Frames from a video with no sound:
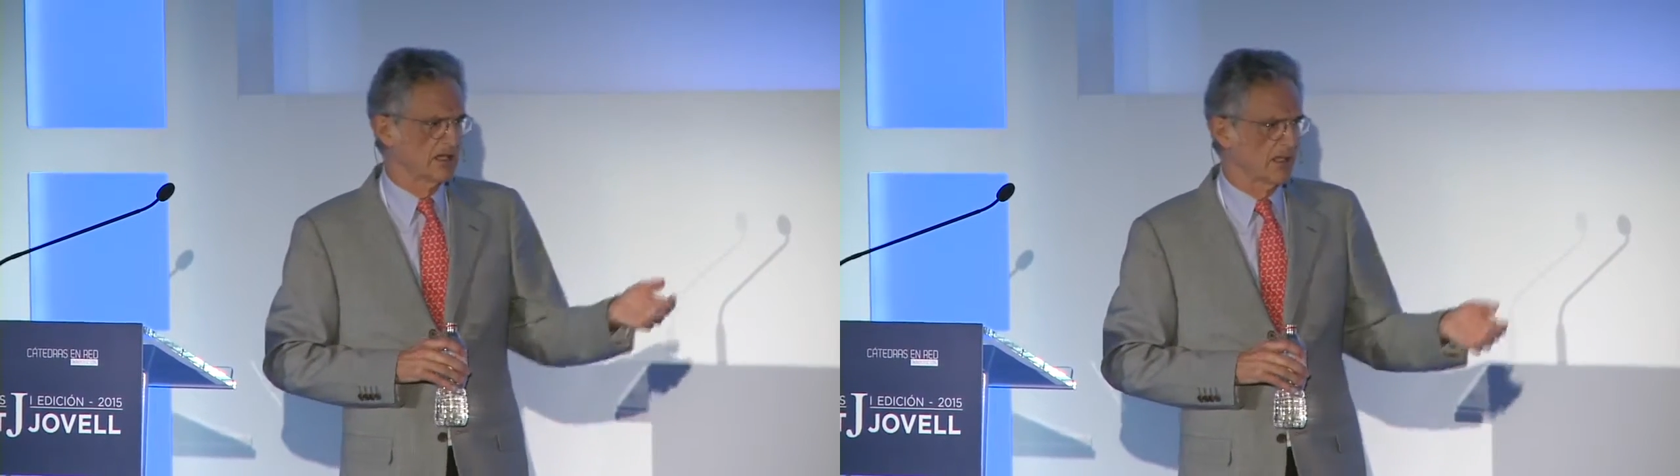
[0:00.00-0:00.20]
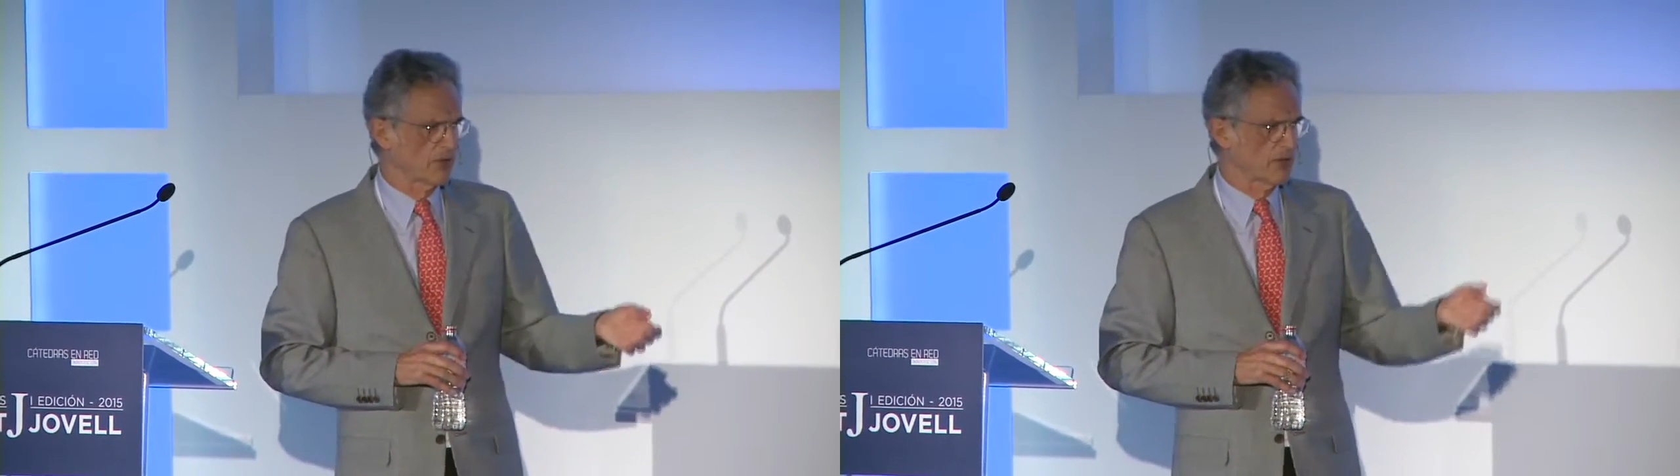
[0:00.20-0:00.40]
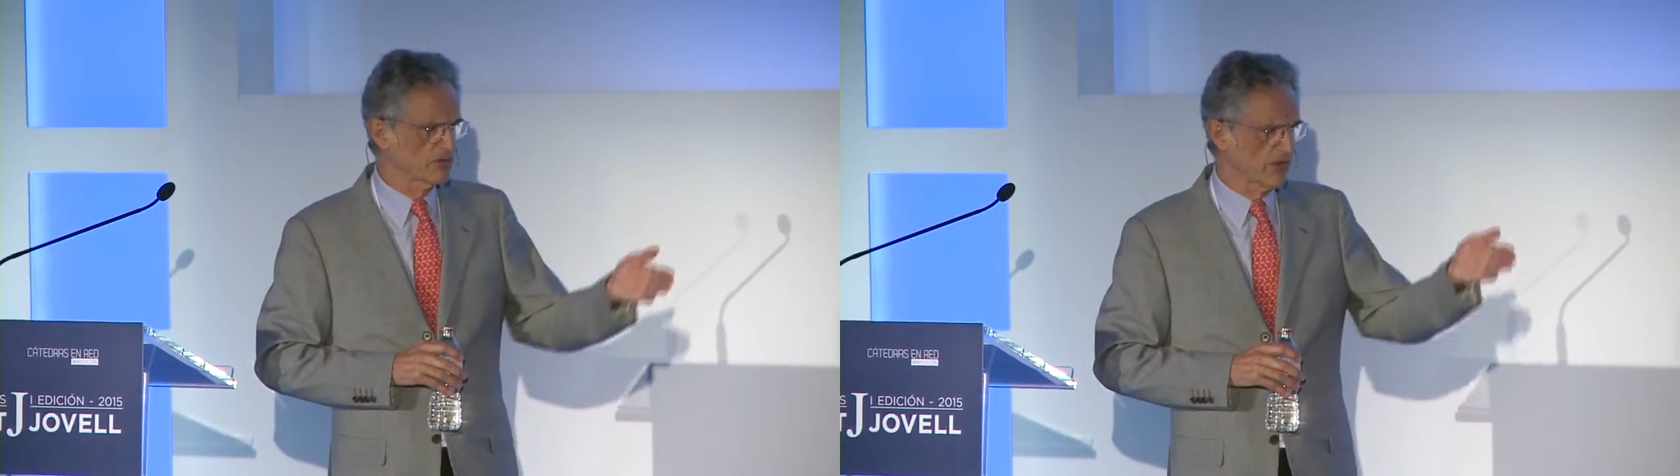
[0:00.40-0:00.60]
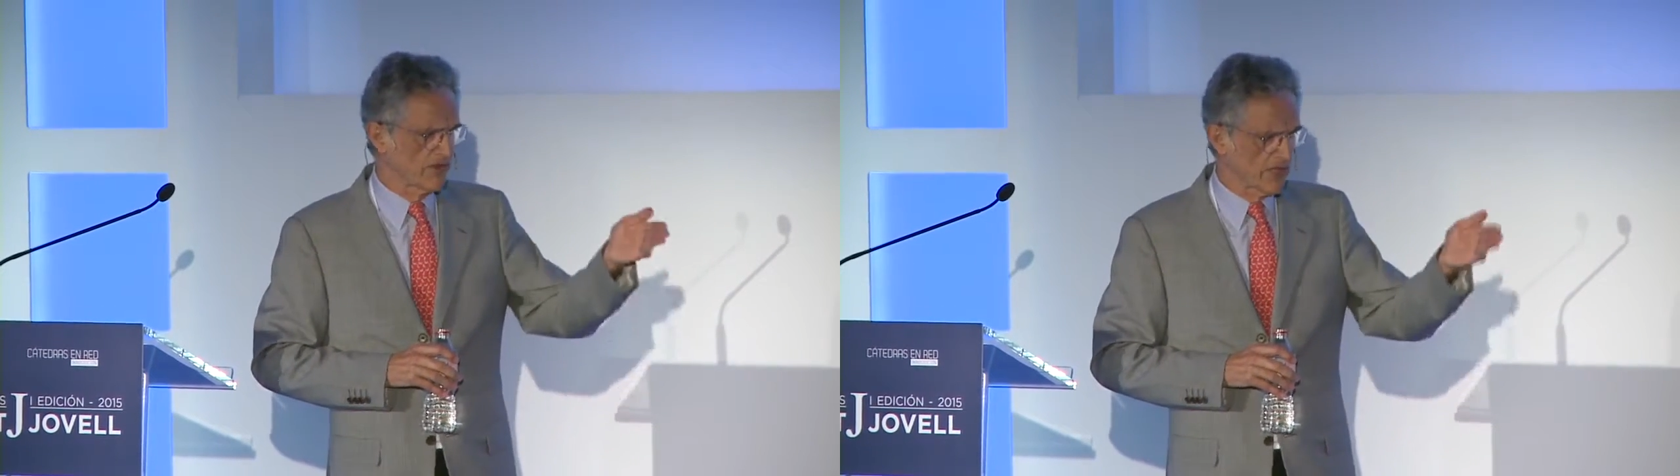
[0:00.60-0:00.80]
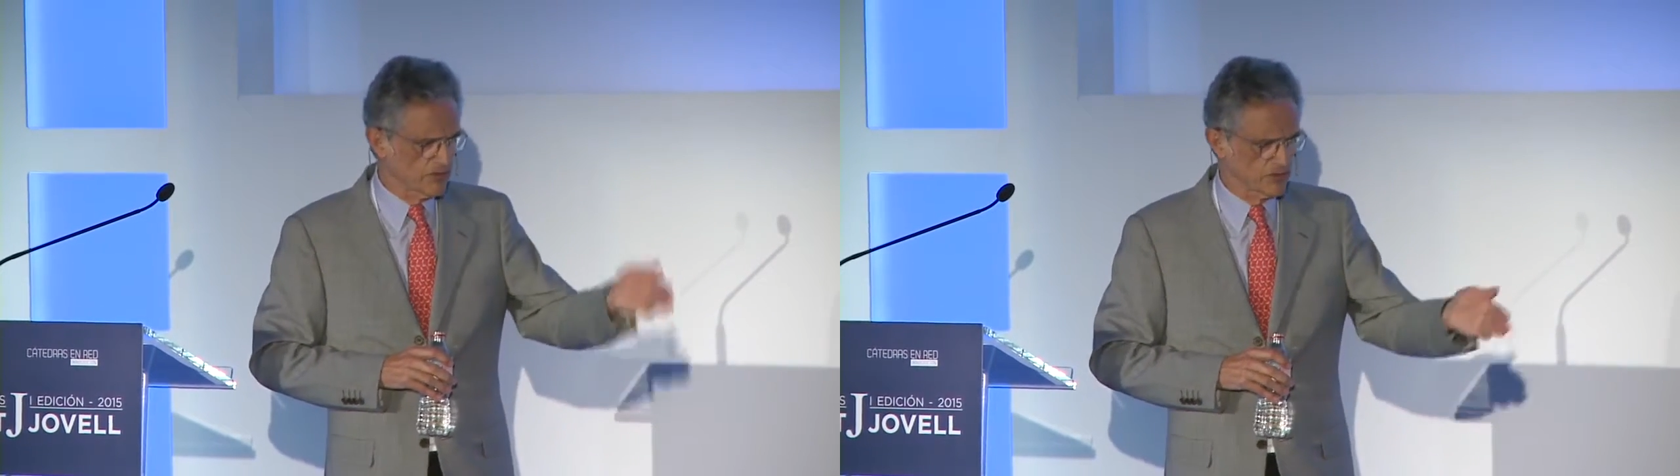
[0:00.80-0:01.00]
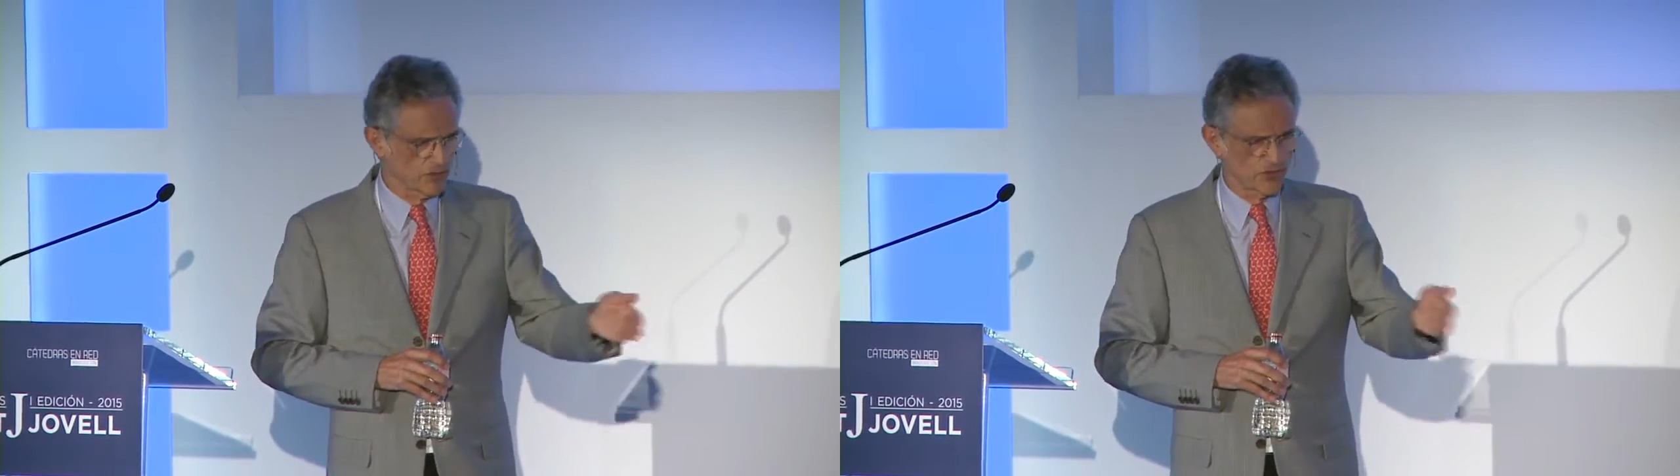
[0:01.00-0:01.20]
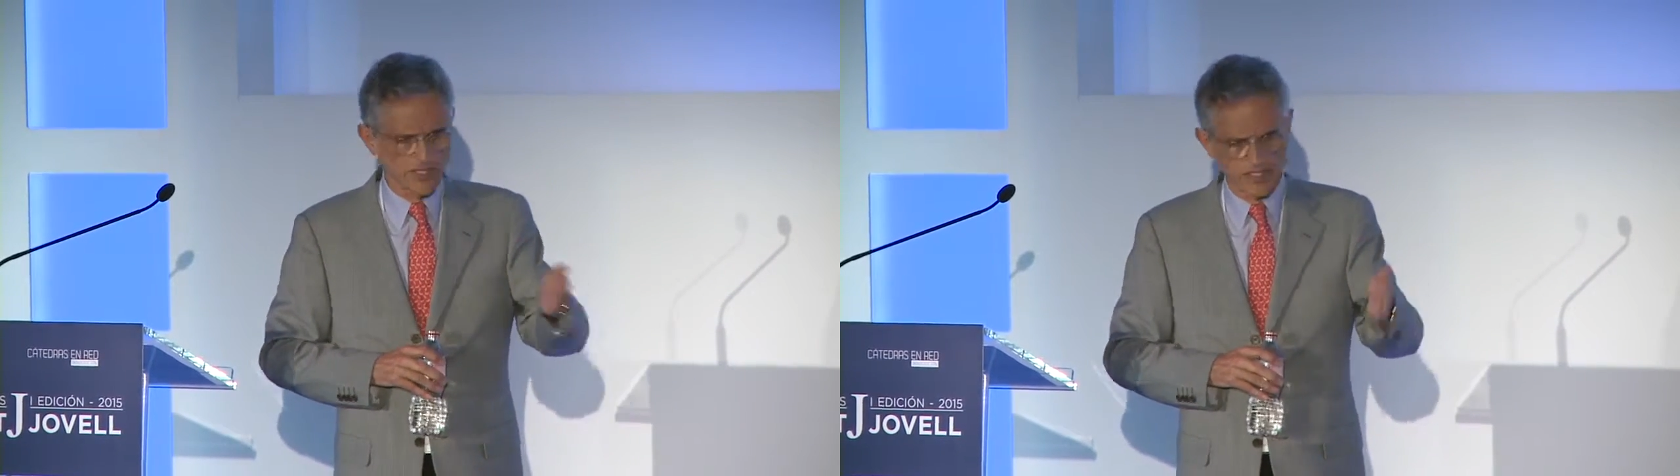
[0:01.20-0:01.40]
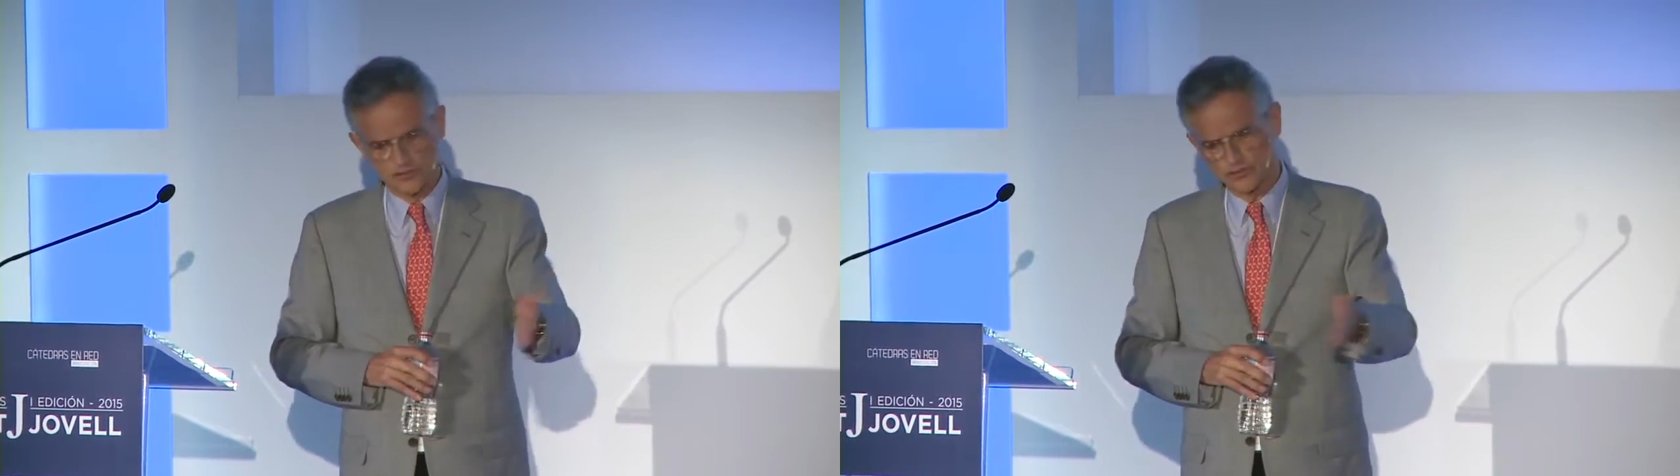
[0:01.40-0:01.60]
te podemos hacer esto,
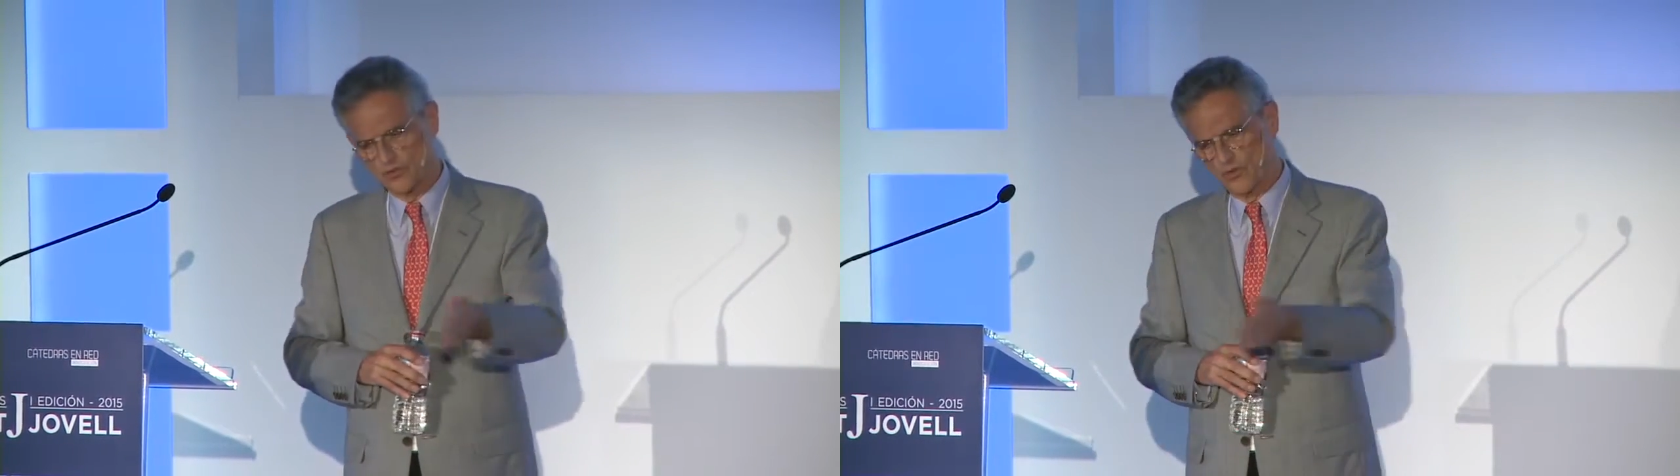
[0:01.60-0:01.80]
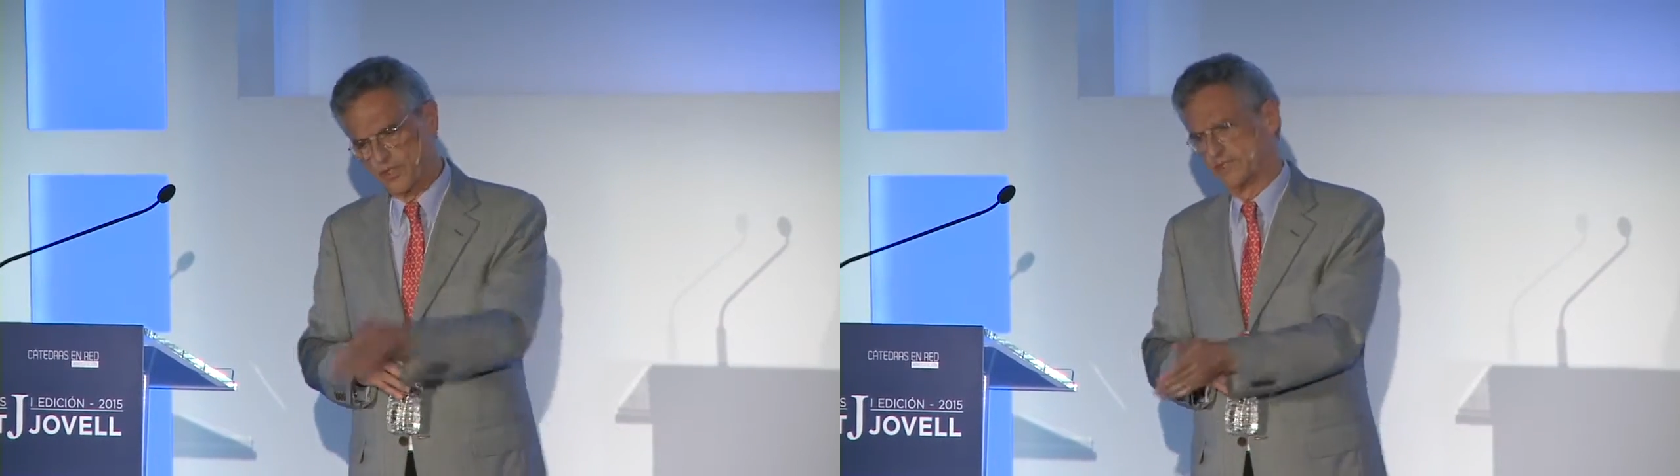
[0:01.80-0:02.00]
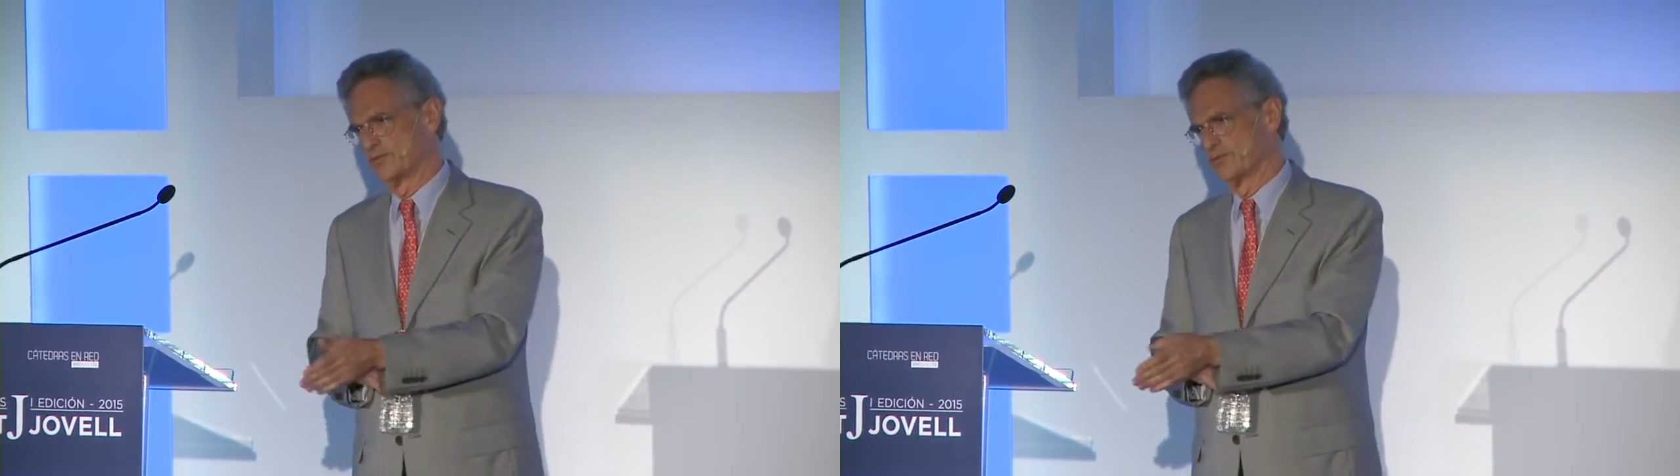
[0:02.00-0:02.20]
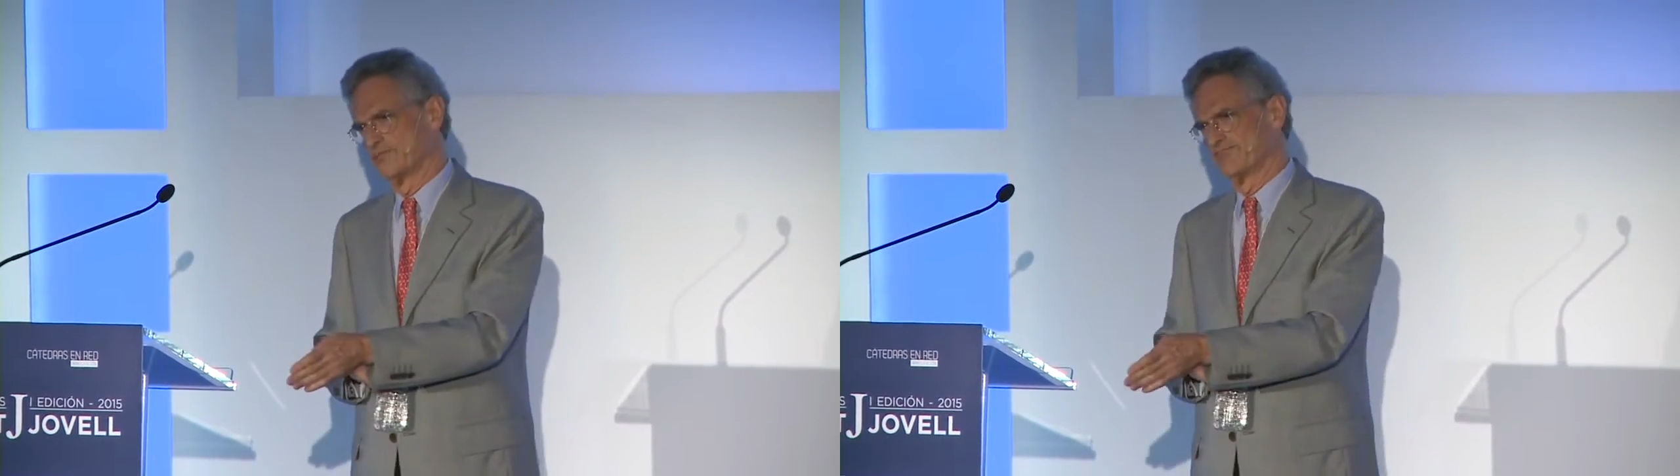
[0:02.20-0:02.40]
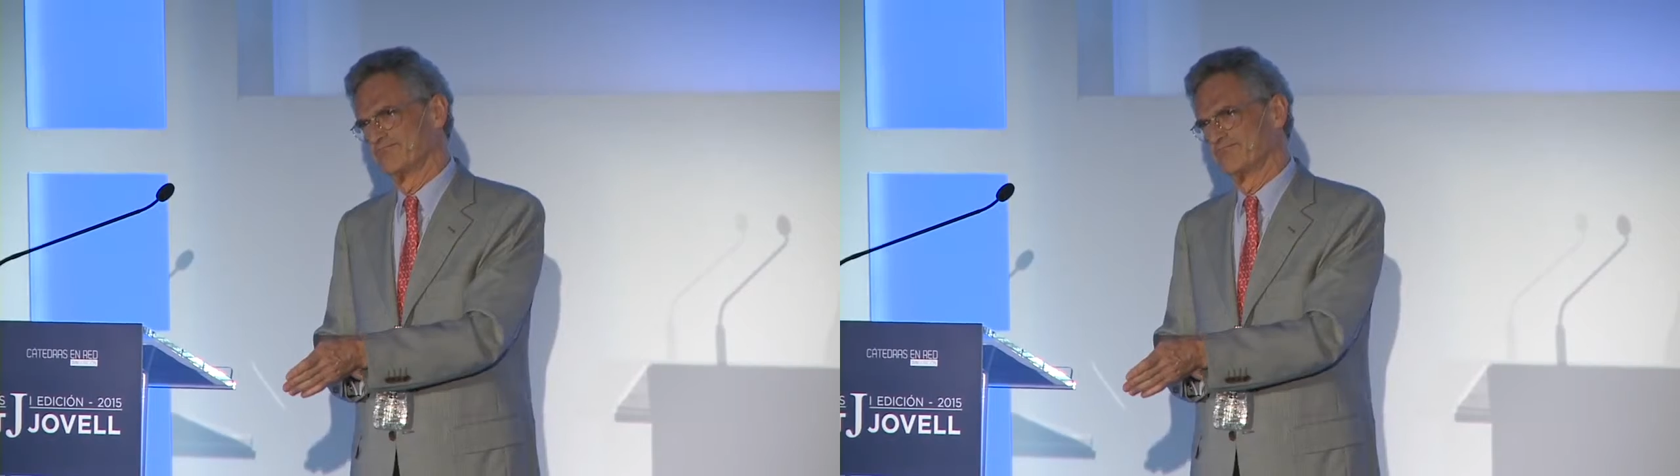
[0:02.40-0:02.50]
esto o esto.